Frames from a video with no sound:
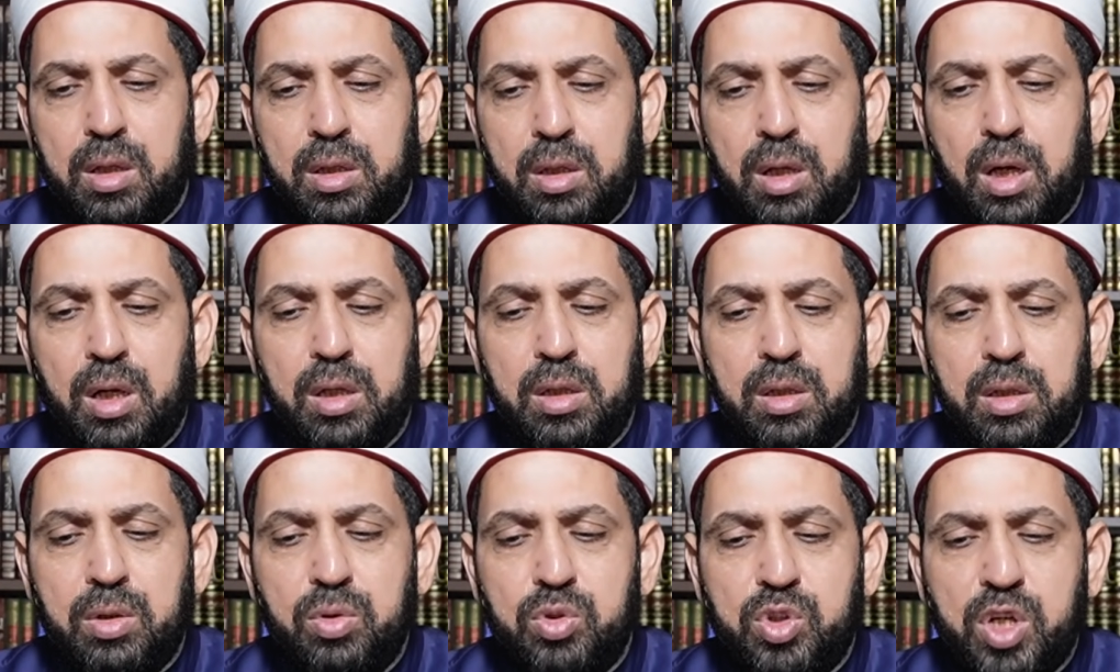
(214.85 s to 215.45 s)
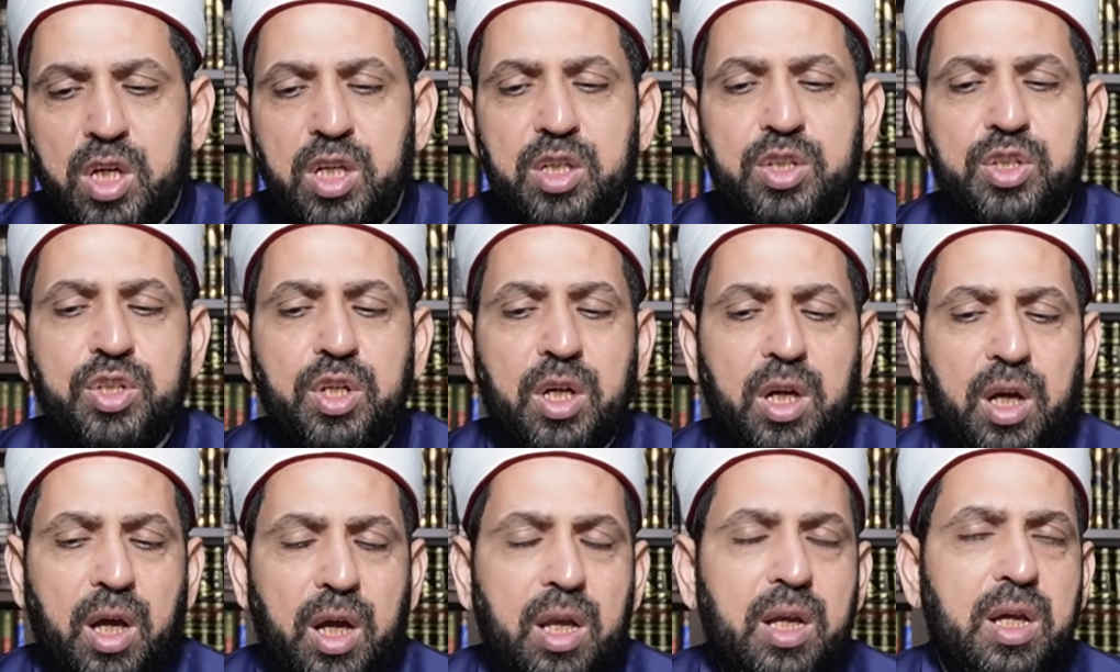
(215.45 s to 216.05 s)
يعني
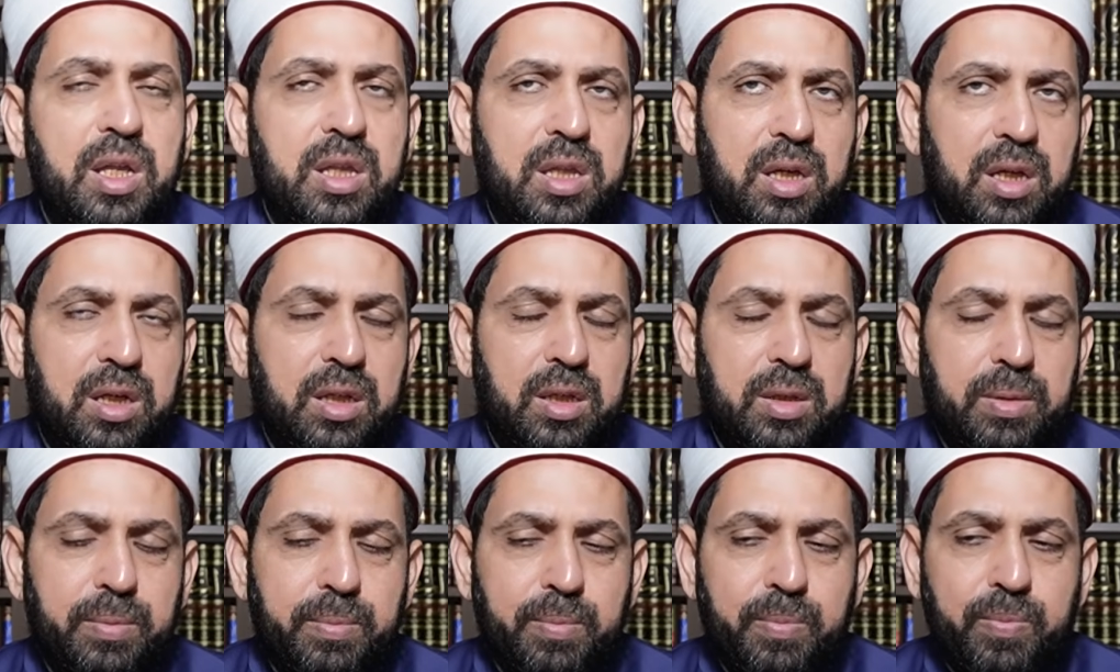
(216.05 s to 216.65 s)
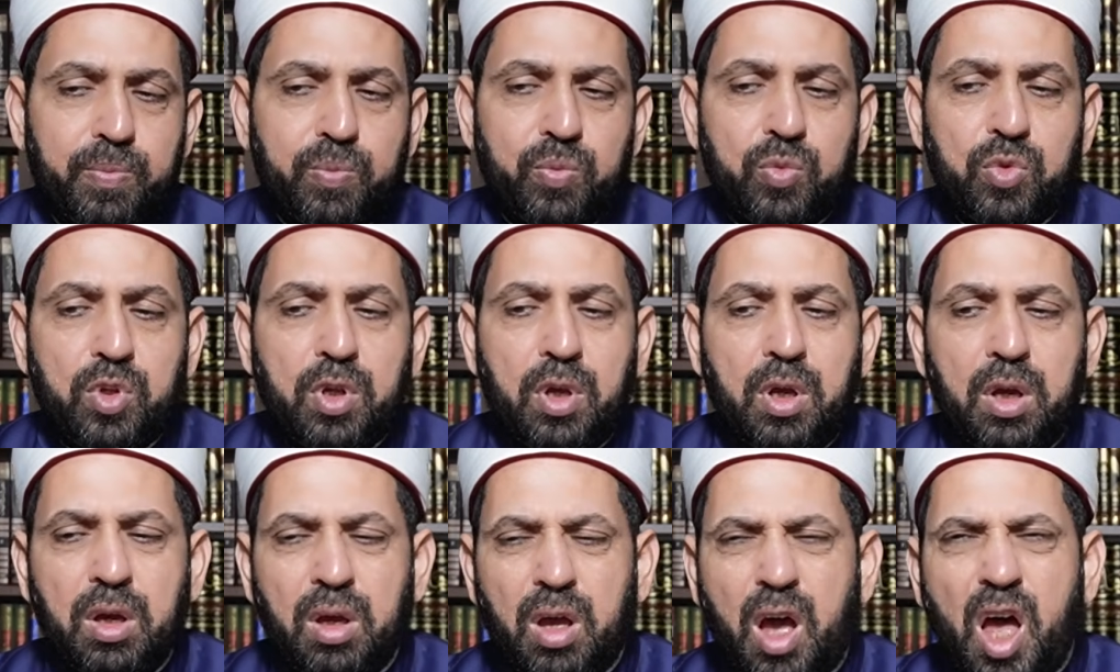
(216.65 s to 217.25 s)
يشجع على ذلك
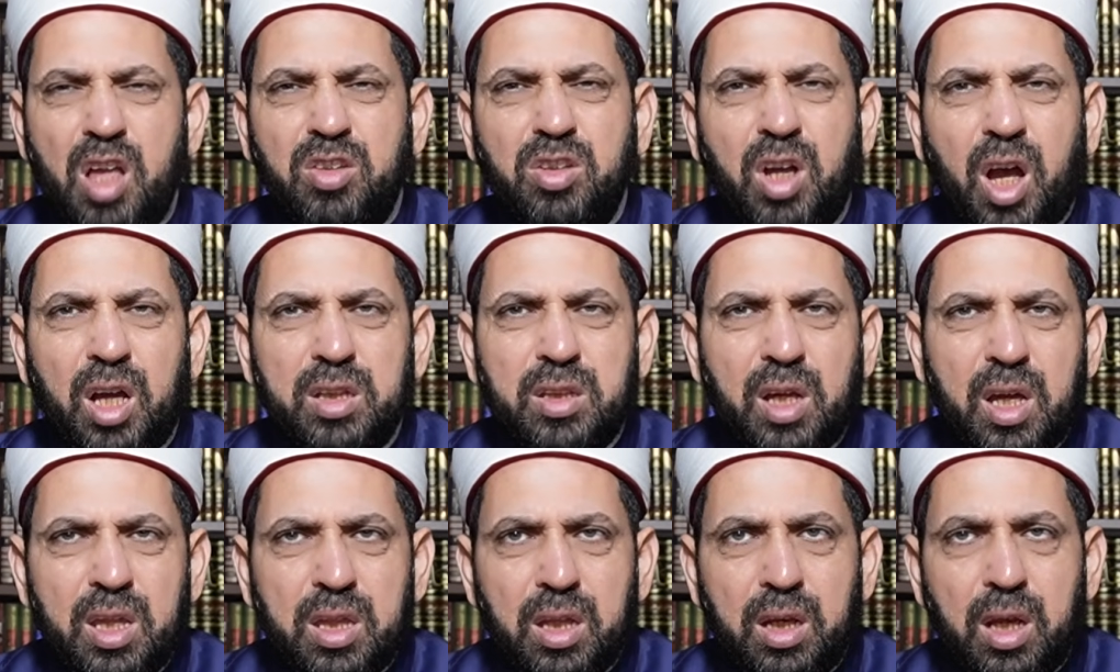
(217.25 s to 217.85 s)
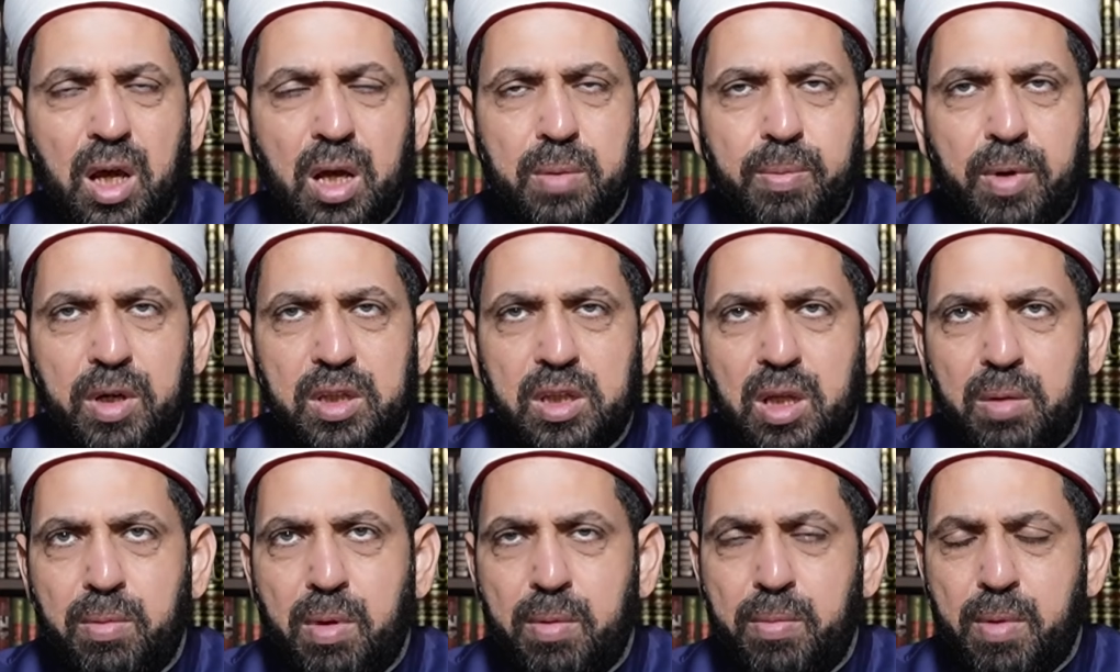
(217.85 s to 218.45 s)
انقطعت هذه الاخبار
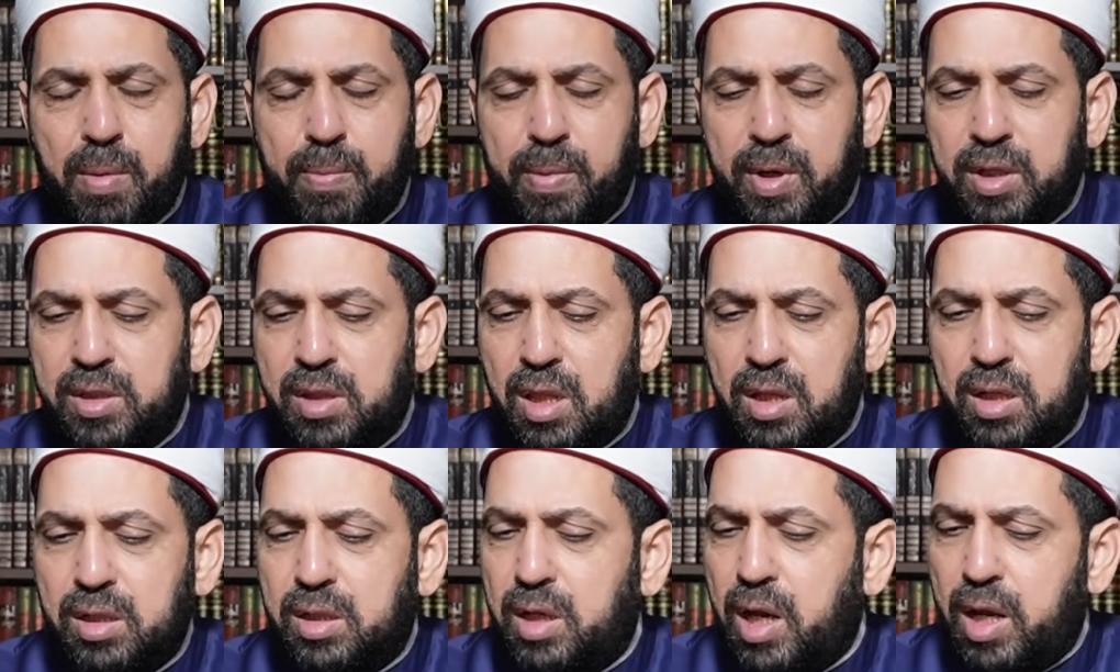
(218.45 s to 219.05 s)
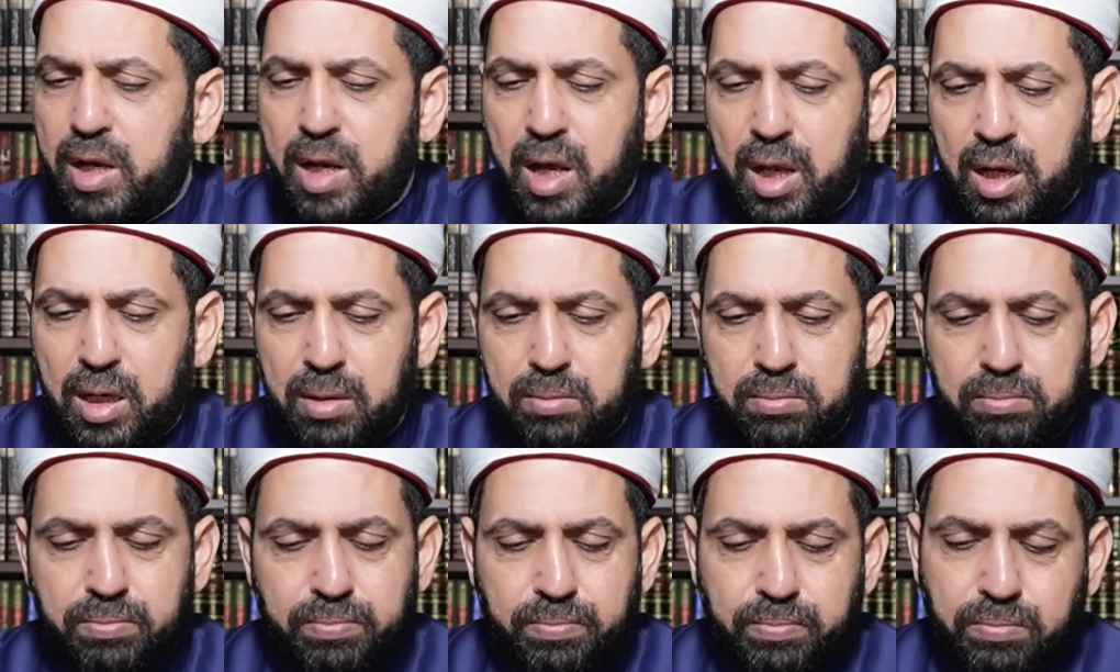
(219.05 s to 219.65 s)
تماما بعد ذلك لا
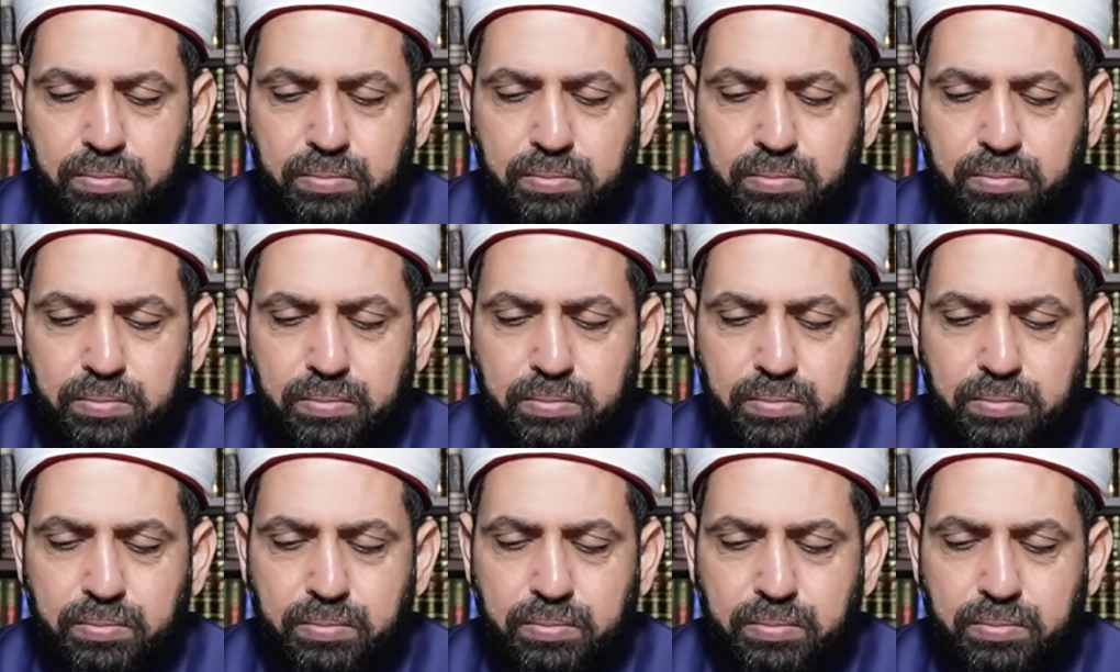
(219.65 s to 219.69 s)
نعلم